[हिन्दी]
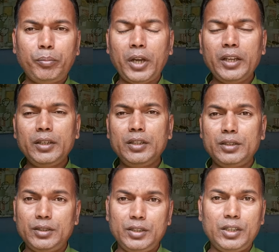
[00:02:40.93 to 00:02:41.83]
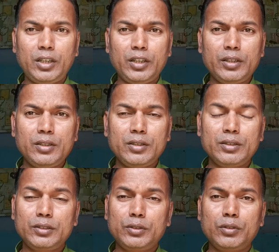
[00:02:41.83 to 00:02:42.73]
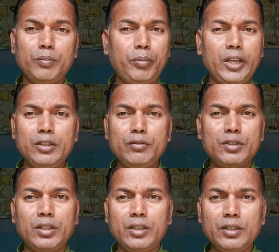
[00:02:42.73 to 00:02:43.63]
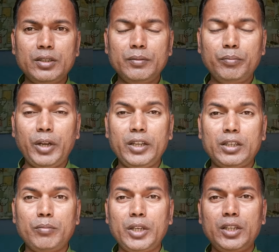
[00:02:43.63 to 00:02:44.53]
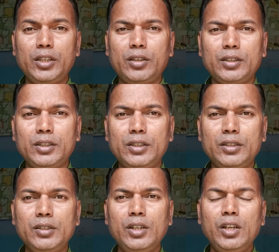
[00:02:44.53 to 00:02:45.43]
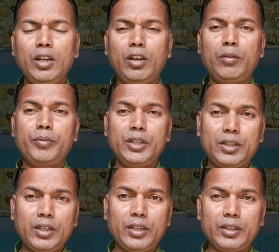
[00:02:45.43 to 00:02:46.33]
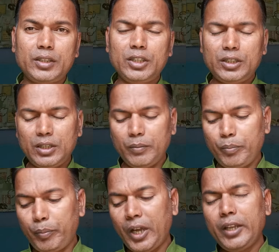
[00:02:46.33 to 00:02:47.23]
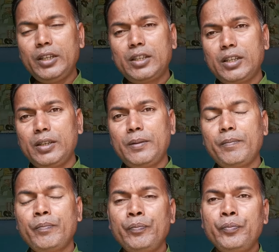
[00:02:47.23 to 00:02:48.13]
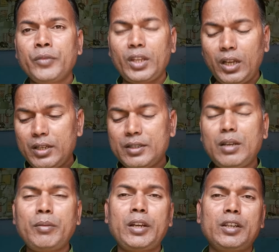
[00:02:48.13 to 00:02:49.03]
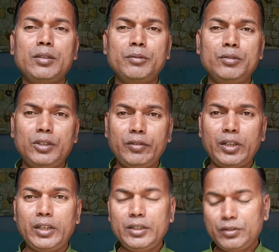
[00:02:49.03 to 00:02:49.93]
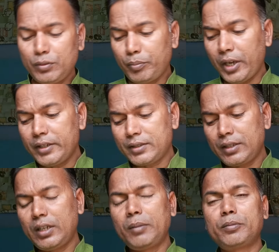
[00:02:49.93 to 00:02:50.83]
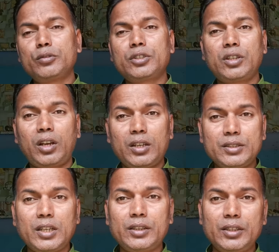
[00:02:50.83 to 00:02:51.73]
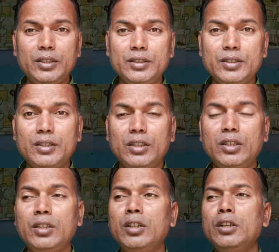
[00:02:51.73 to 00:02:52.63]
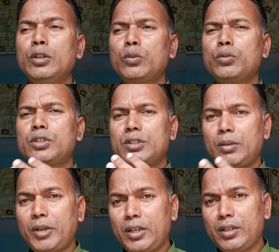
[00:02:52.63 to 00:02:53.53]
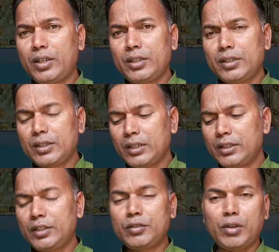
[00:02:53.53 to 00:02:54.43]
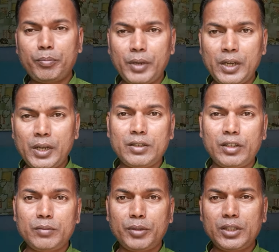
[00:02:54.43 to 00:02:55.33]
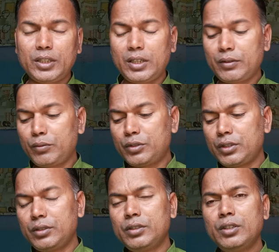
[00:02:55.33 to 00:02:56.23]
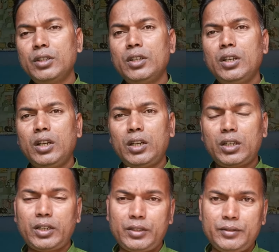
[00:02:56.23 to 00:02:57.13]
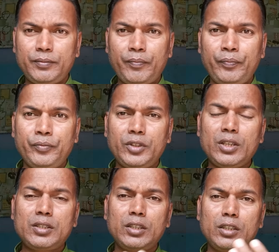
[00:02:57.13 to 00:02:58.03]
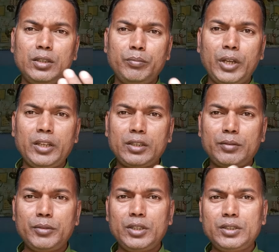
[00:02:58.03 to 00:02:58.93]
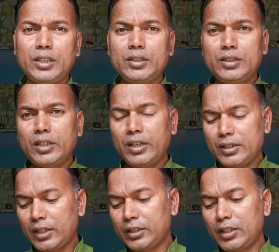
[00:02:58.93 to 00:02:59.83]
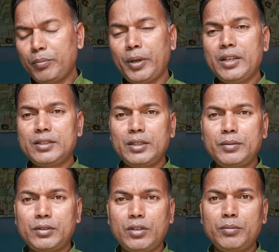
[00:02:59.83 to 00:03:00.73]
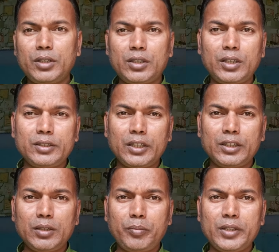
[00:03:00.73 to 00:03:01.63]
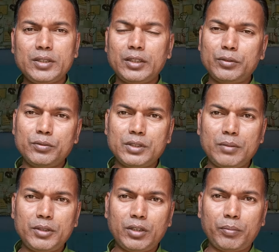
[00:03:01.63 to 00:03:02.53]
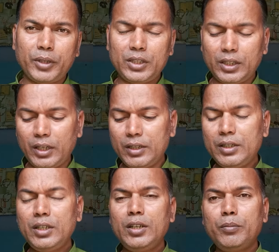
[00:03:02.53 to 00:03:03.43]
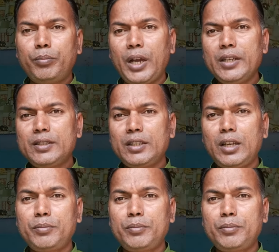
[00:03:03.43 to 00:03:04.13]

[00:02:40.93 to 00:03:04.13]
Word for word: पाई नियर है क्योंकि पाई यूज़र हैं पाई का माइनिंग करते हैं और बेटर है कि देखिए पाई के ऐसा मार्केट में होने वाला है जो पाई से आप कुछ करना चाहते हैं जैसे कि कुछ सामान खरीदना चाहते हैं तो आप पाई से खरीद पाइएगा कुछ अगर जैसे कि बैंक में जा, जाना चाहते हैं पाई से कन्वर्ट करना चाहते हैं पैसा तो उससे भी कर पाइएगा पाई से